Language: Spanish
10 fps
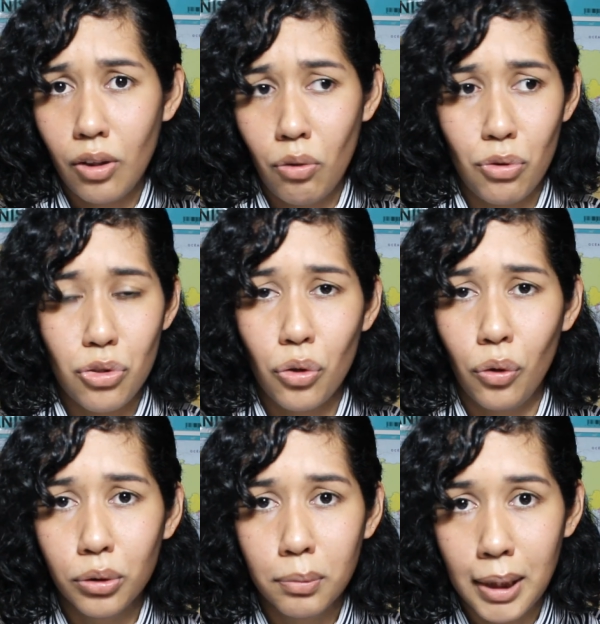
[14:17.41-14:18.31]
a lo mucho
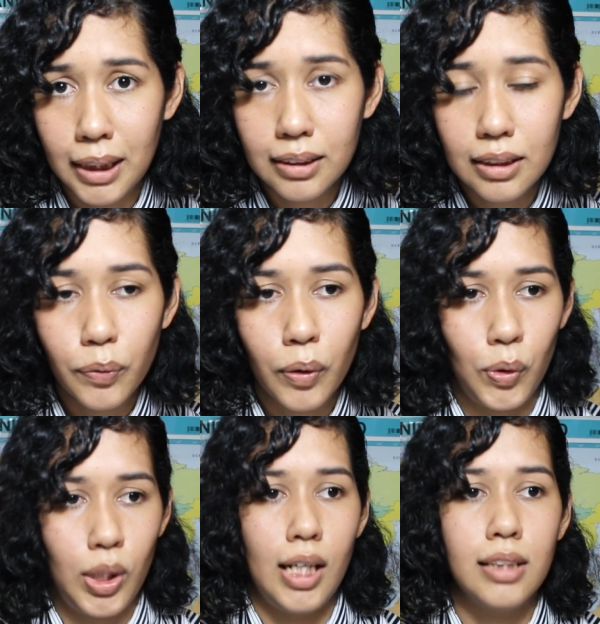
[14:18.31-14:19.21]
dos meses,
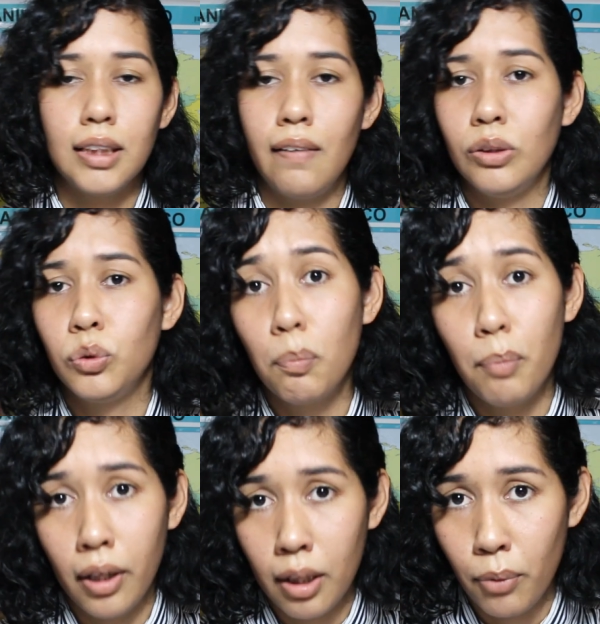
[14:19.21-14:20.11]
cuando ella estaba
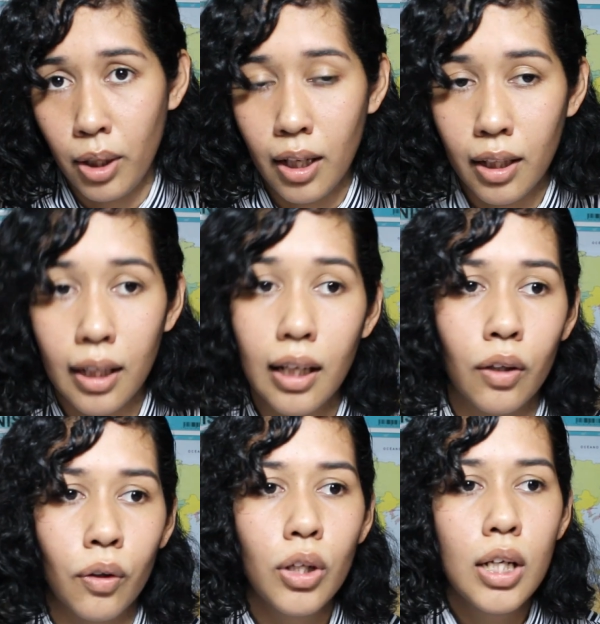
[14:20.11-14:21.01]
súper enamorada de
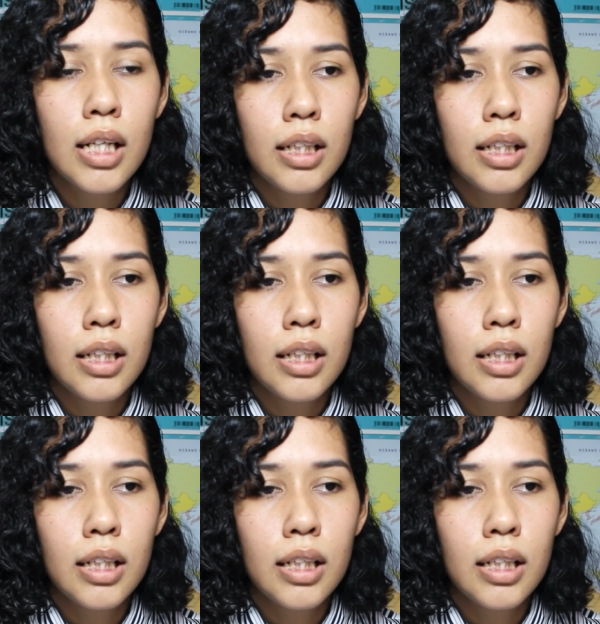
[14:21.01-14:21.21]
él, ¿no?